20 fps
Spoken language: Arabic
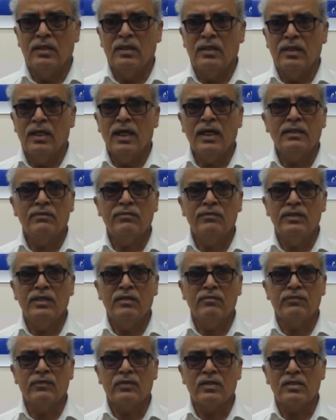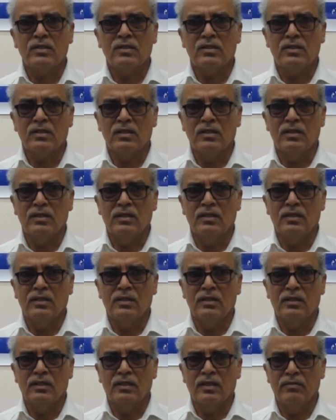لاحق فيها فرص
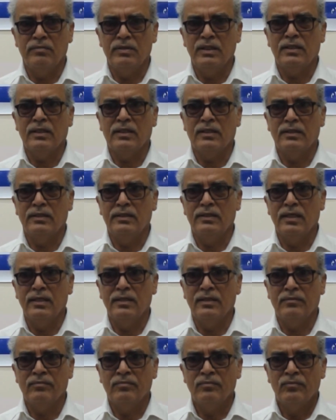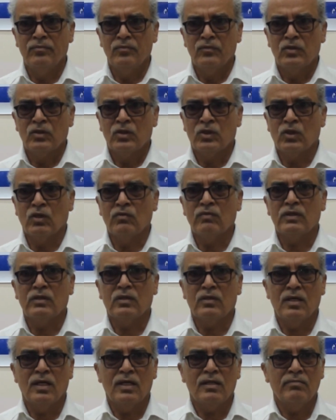كبيرة جدا سوف
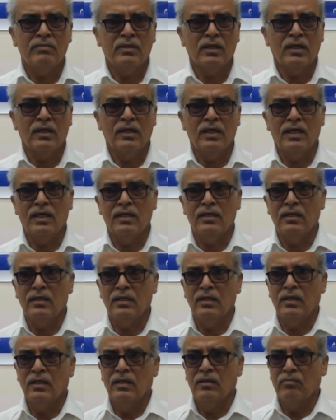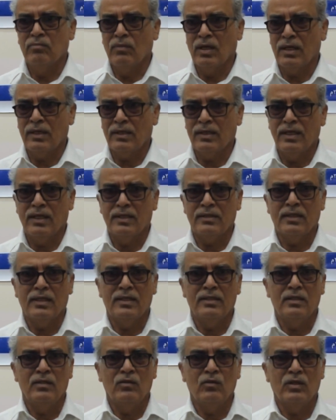تظهر من خلال مخرجات
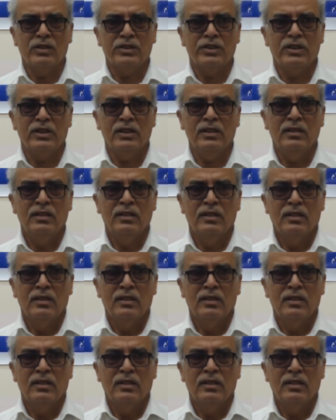هذه الورشة